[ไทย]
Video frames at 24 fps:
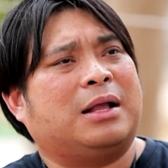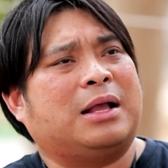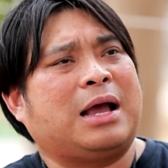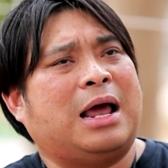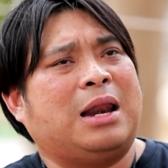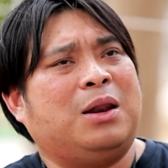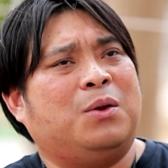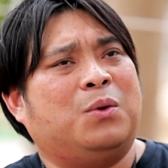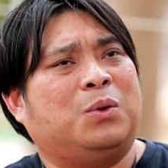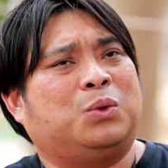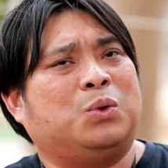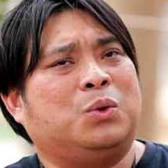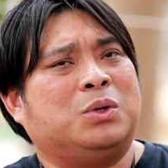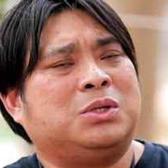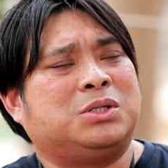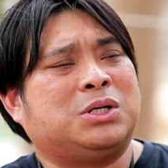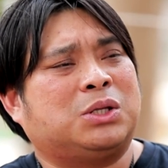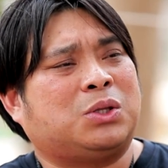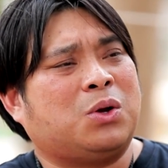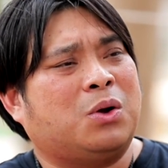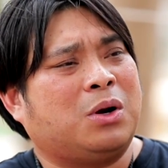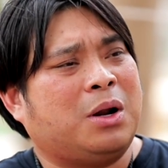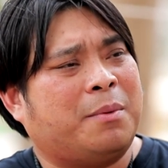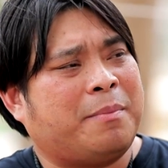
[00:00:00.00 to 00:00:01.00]
การลงทุน
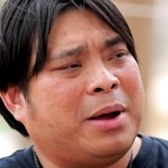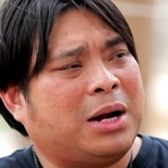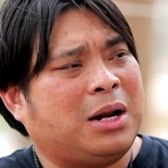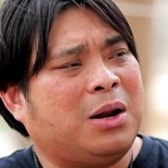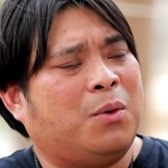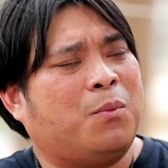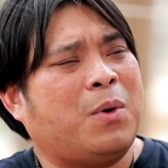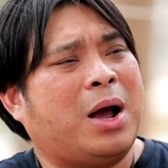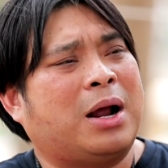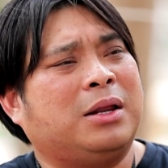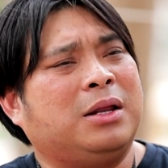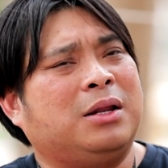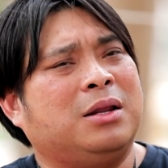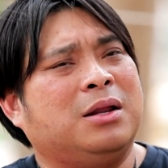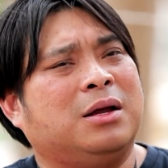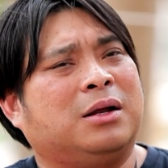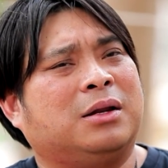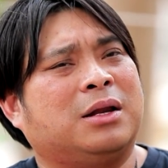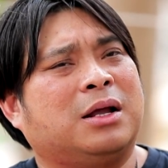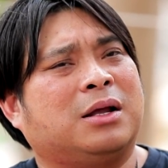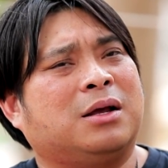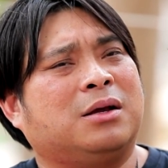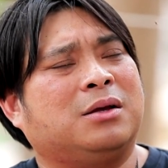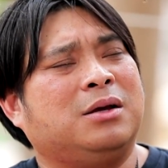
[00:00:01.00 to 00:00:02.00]
จะต้องระมัดระวังนิดนึ
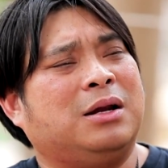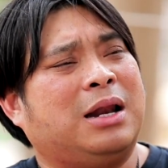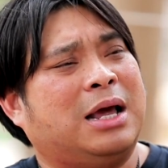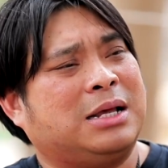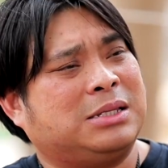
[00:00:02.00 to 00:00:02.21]
งนั่นก็คื